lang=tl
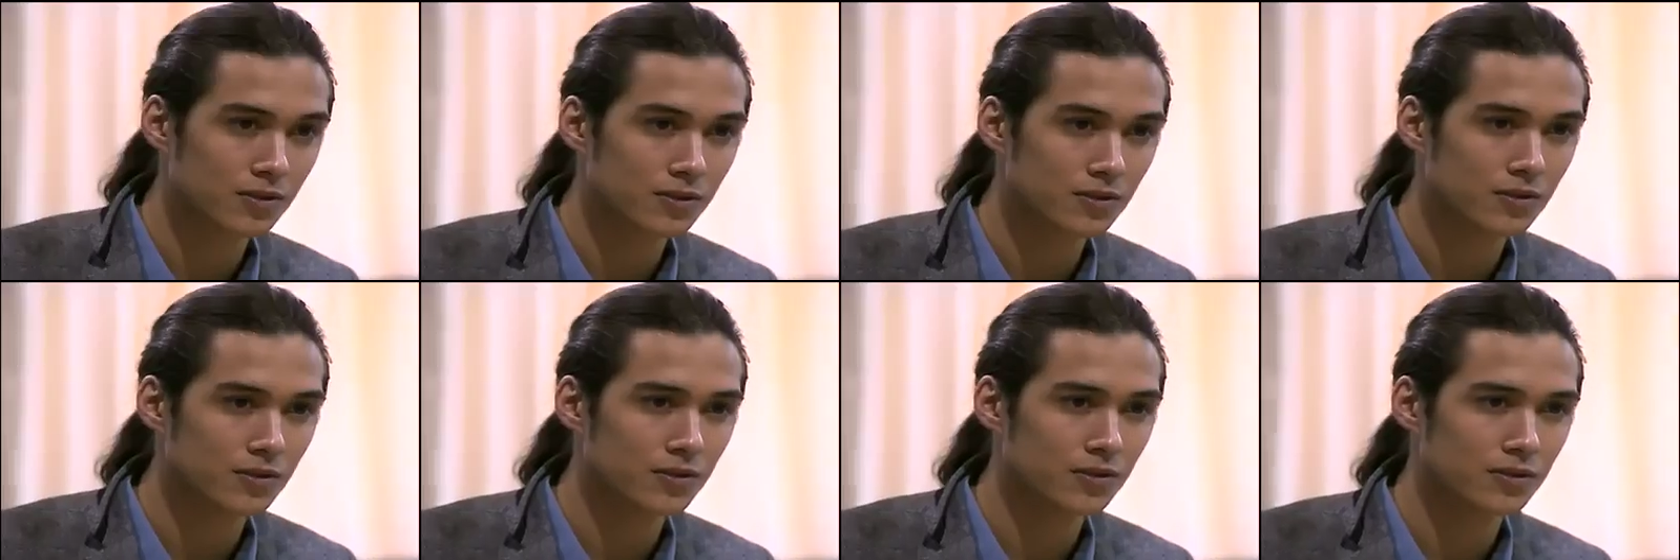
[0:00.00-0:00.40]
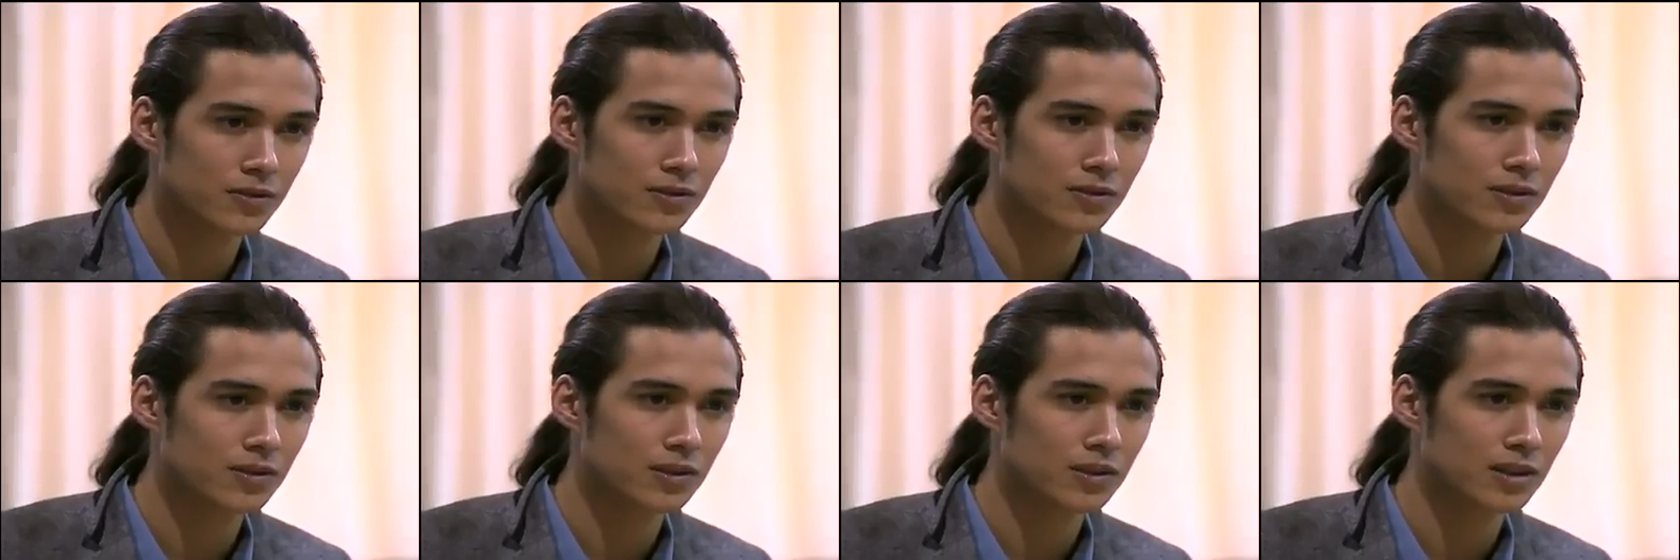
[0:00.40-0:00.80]
ng
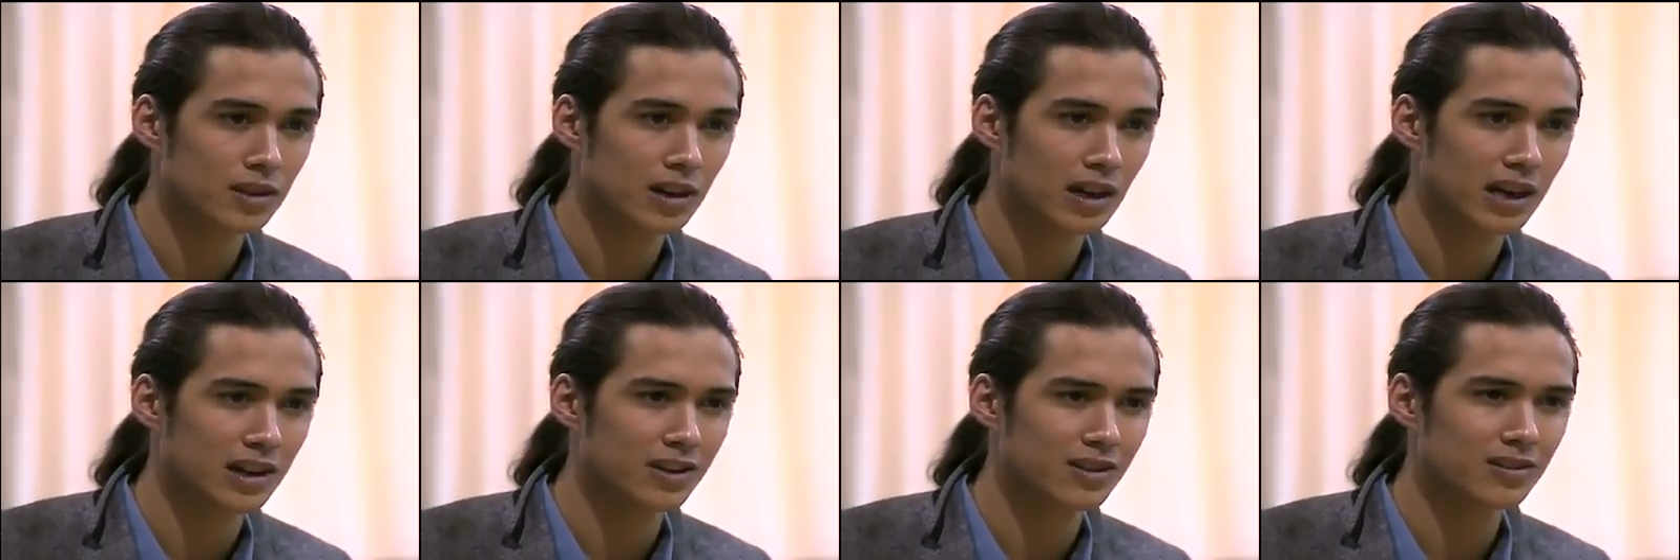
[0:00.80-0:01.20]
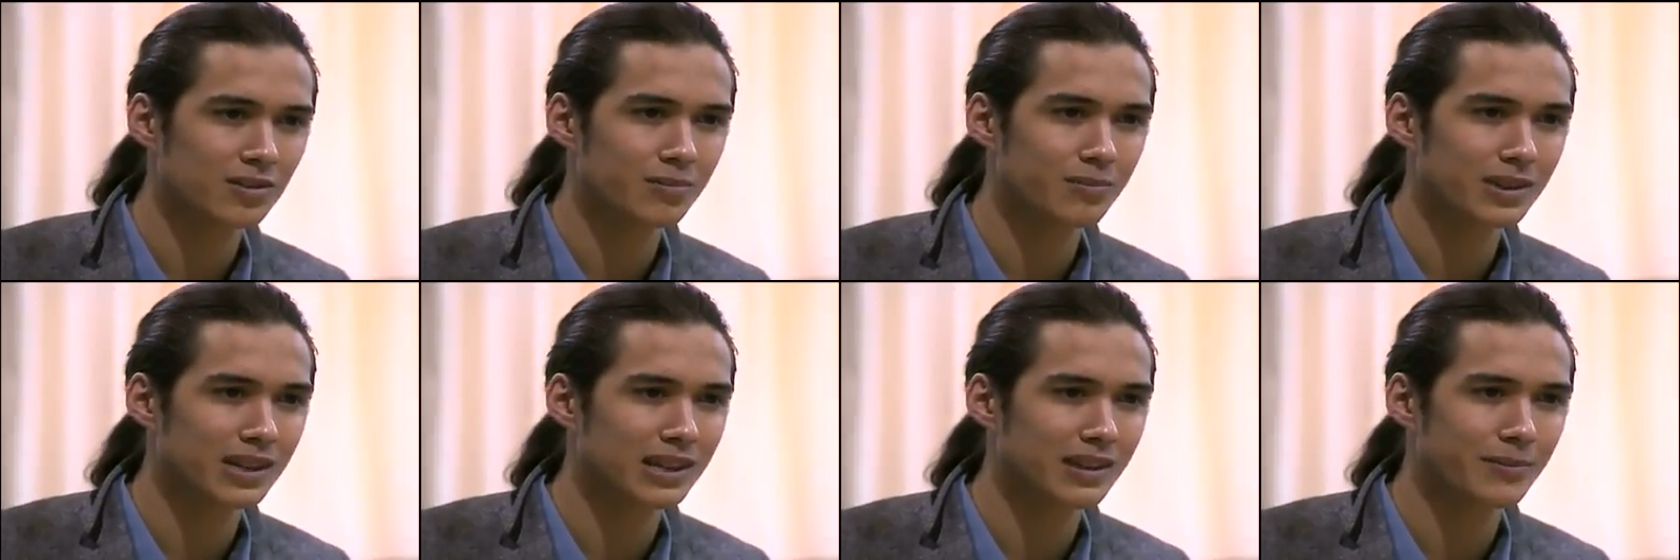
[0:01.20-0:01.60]
dalawa. Anong
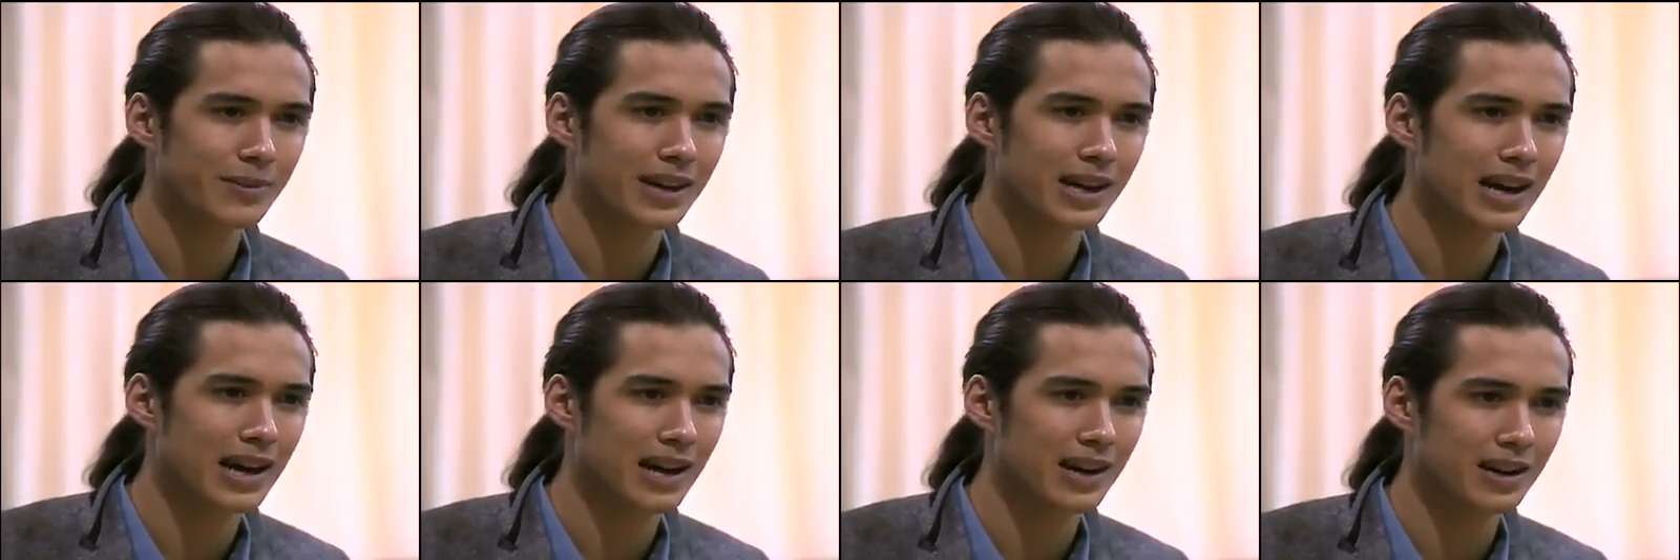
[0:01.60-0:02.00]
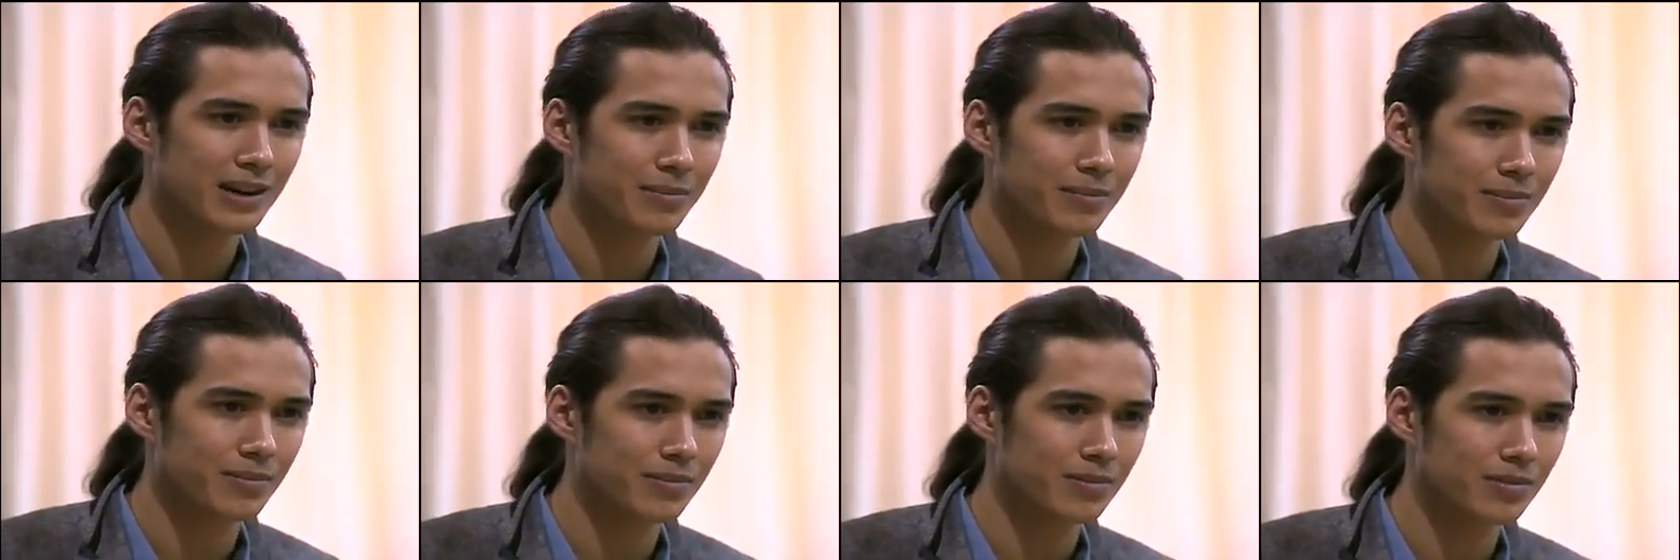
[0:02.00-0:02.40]
pinapangarap
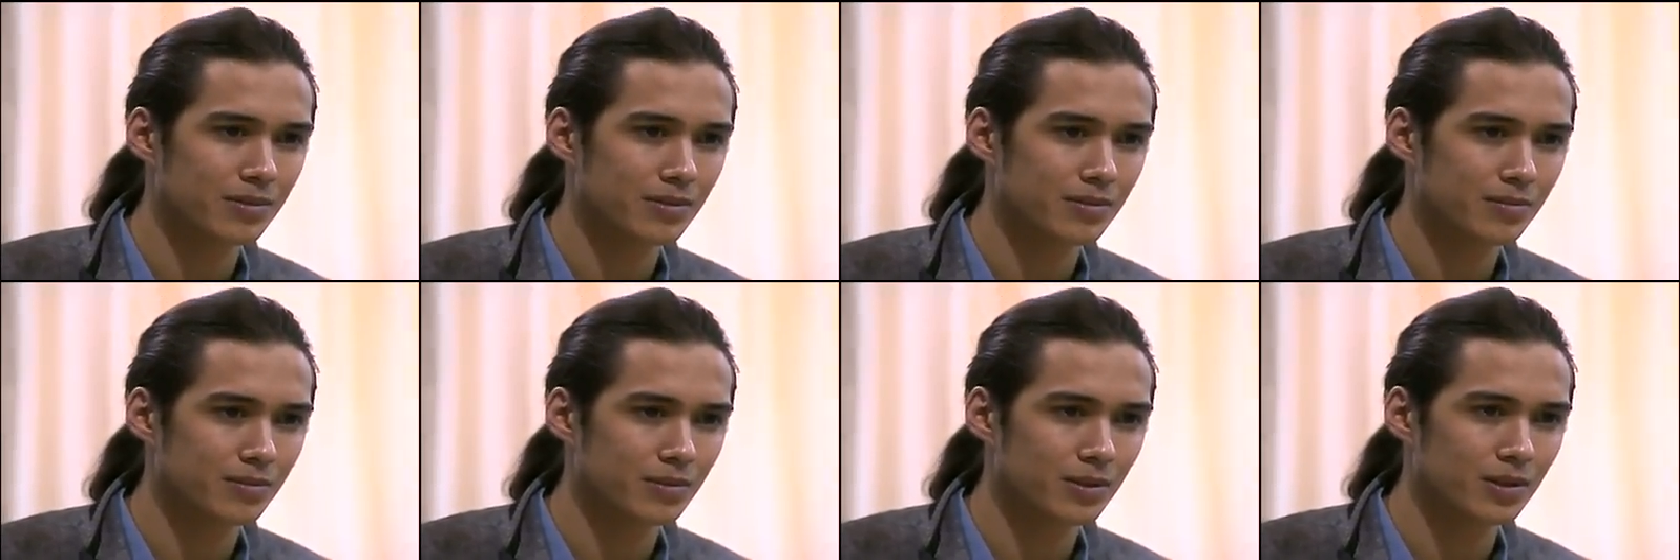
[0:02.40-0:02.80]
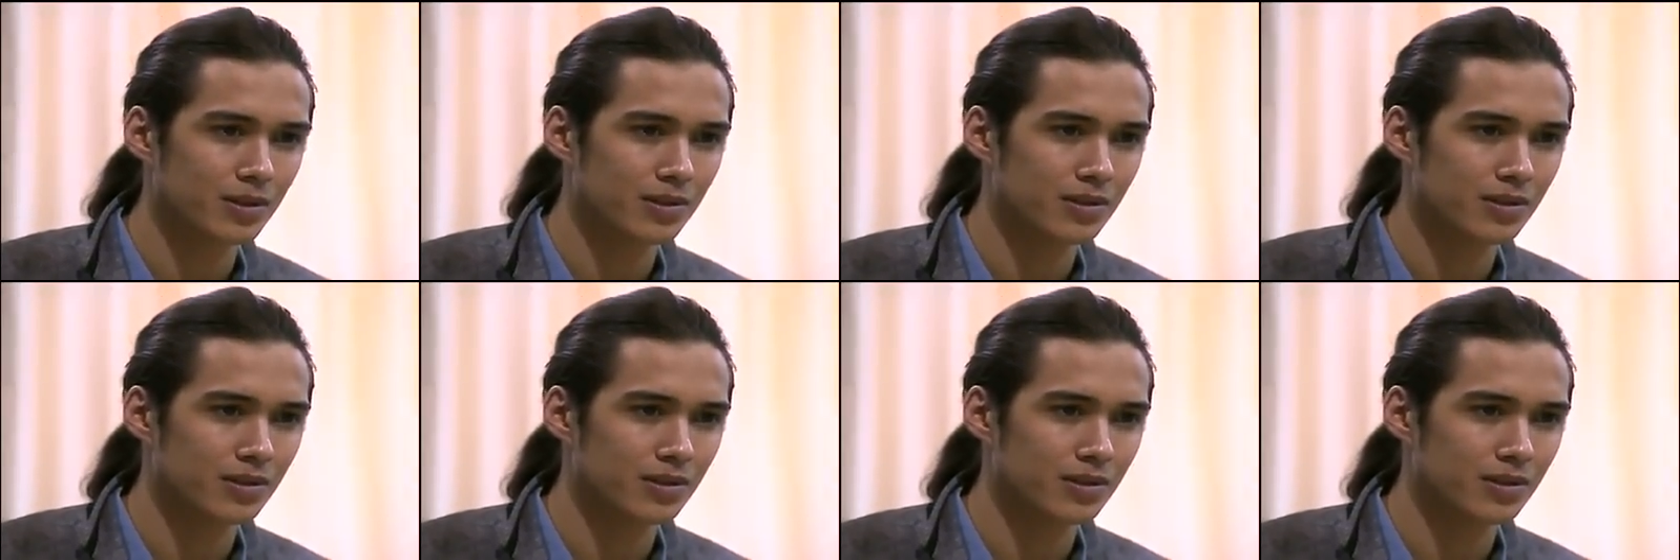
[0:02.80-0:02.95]
mo?